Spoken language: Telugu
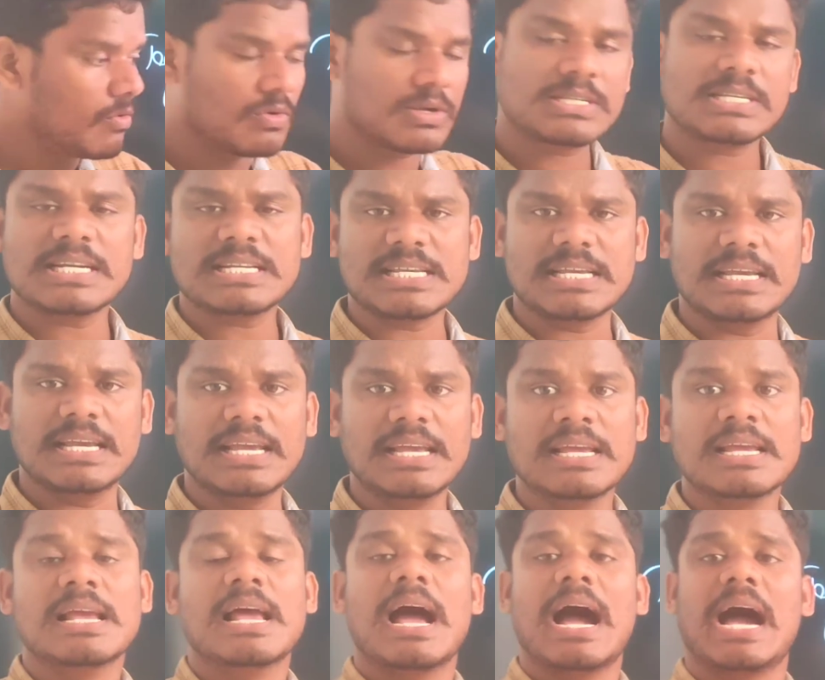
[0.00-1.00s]
వచ్చేసి
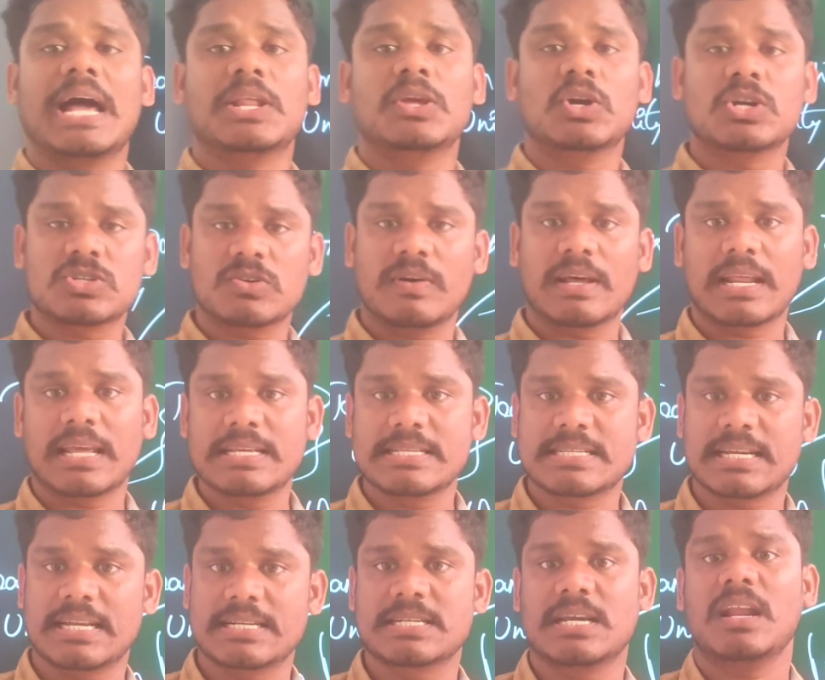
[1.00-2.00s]
ఆ నియోజకవర్గ
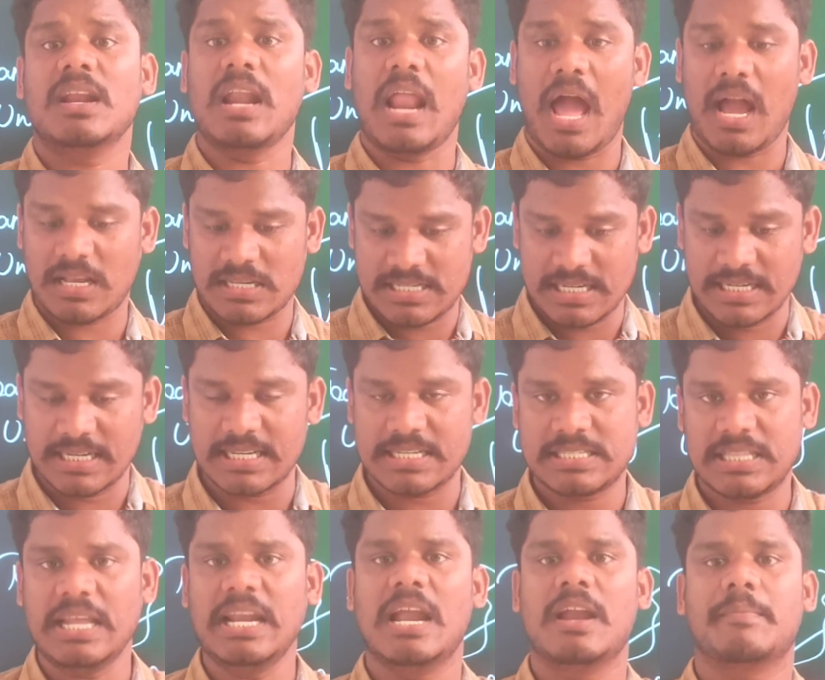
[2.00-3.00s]
ఇన్ఛార్జ్ గారు నాకు సీట్
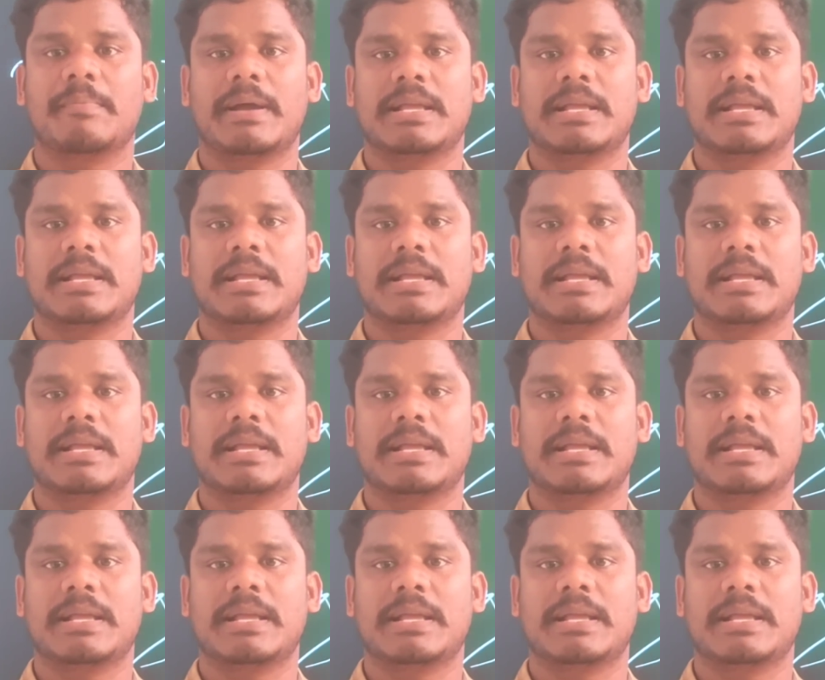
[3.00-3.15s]
ఇస్తే నేను